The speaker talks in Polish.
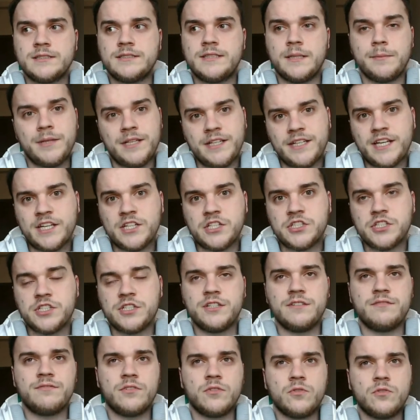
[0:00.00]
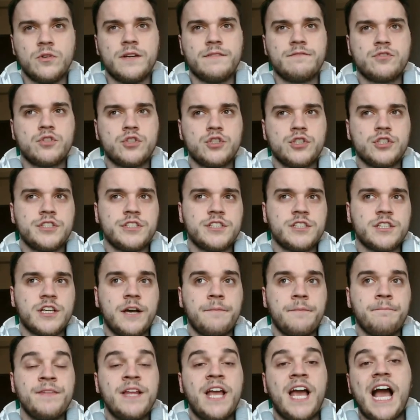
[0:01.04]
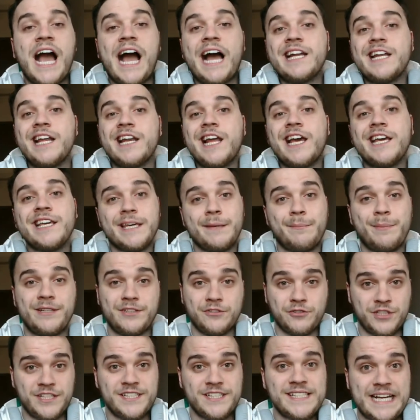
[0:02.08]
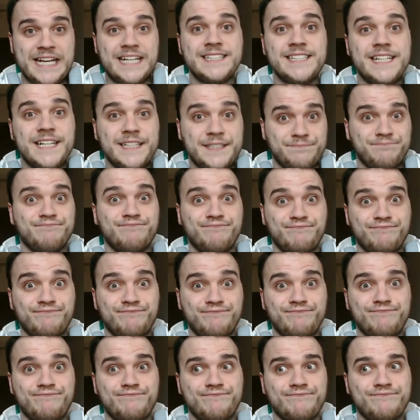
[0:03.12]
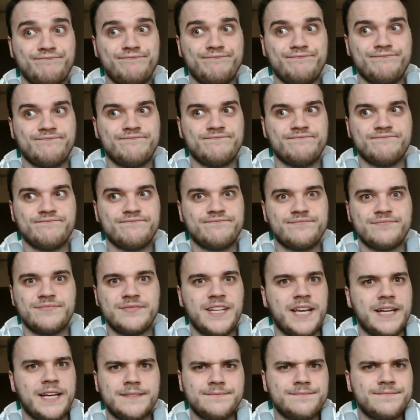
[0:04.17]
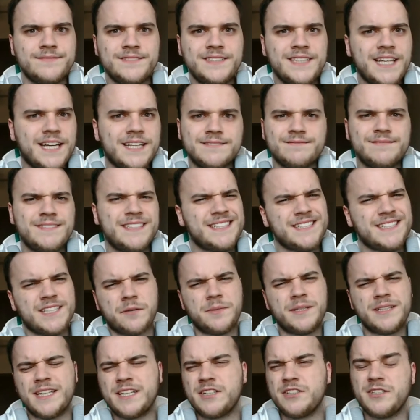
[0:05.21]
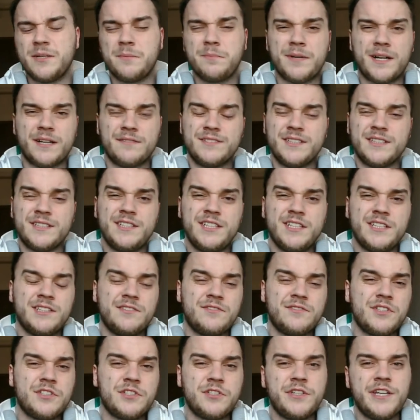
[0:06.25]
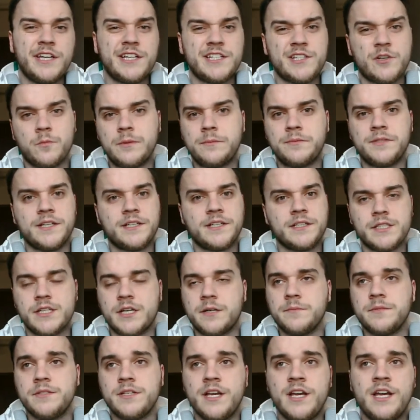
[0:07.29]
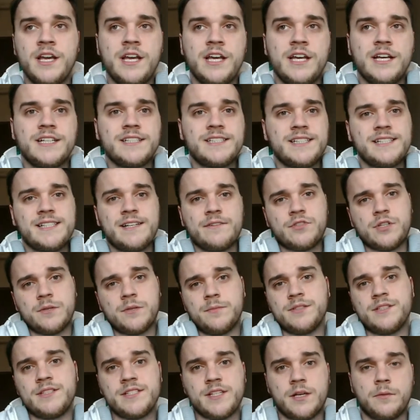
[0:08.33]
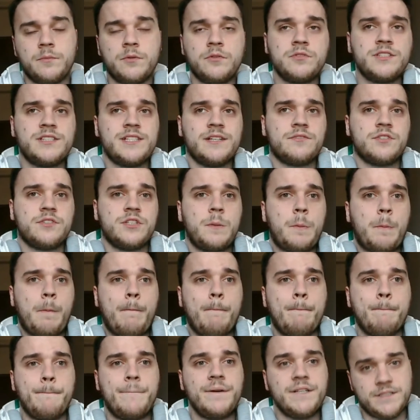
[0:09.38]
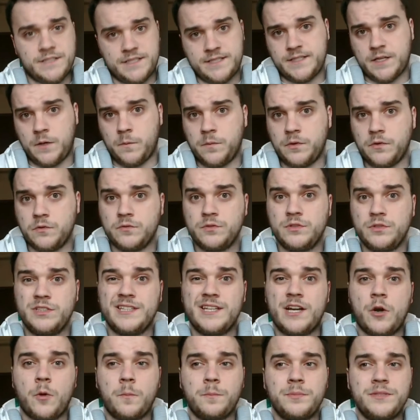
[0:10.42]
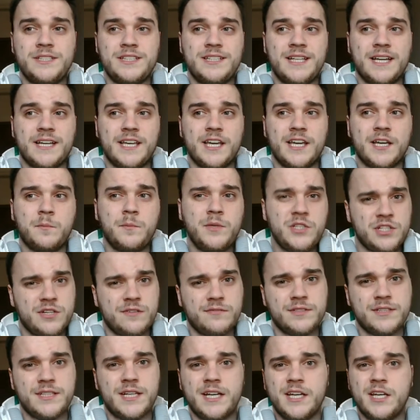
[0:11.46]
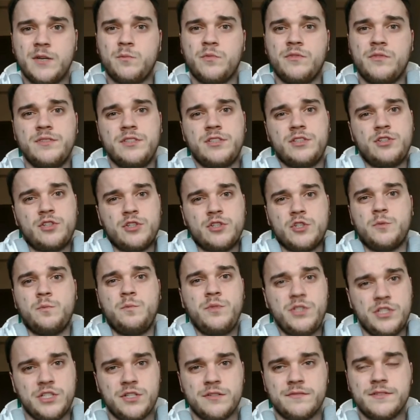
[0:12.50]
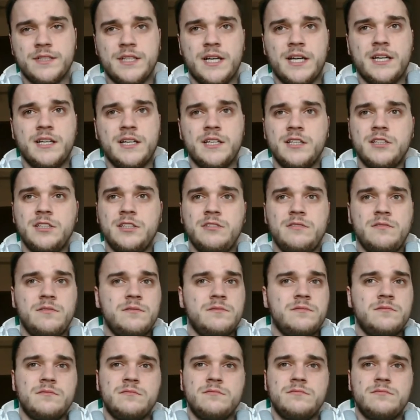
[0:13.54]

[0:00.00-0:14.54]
debilniejszy i w ogóle wszystko, ale lajki będą się zgadzać, mhm. Nie, nie, nie zrobię tego, naprawdę. Nigdy w życiu nie chciałbym tego zrobić. Chcę zawsze być sobą i zawsze być sobą i robić tak, jak mi się wydaje, mówić to, co mi się wydaje i